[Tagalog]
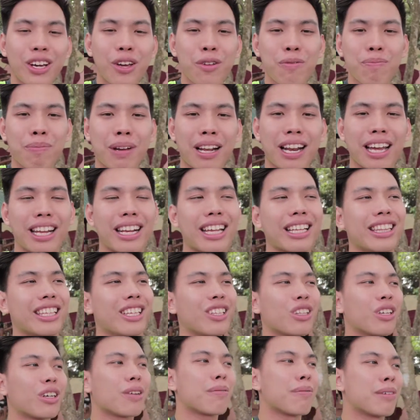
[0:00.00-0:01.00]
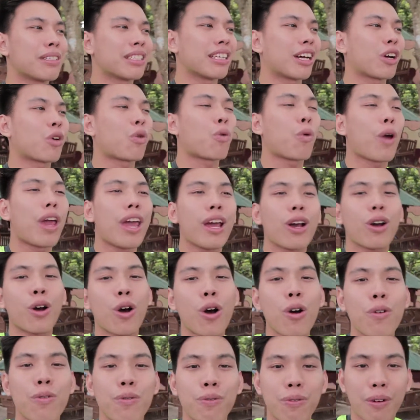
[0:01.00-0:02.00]
ngayon pala, nandito kami sa
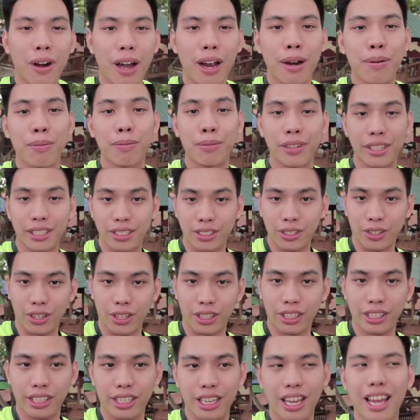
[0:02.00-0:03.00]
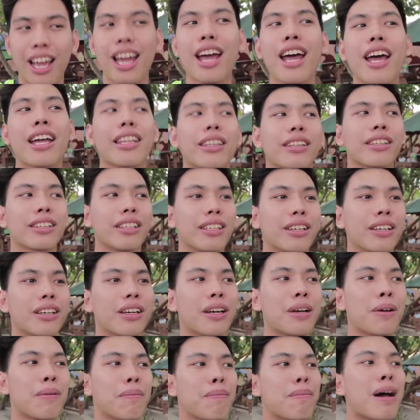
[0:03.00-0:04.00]
Cuenco Farm Resort. At
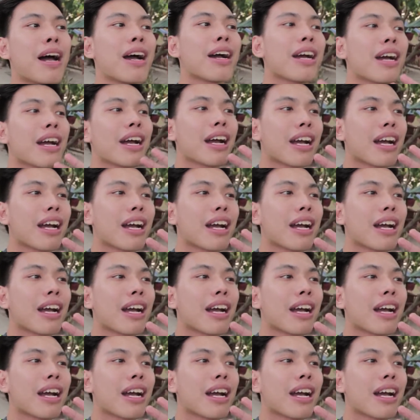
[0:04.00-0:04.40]
bag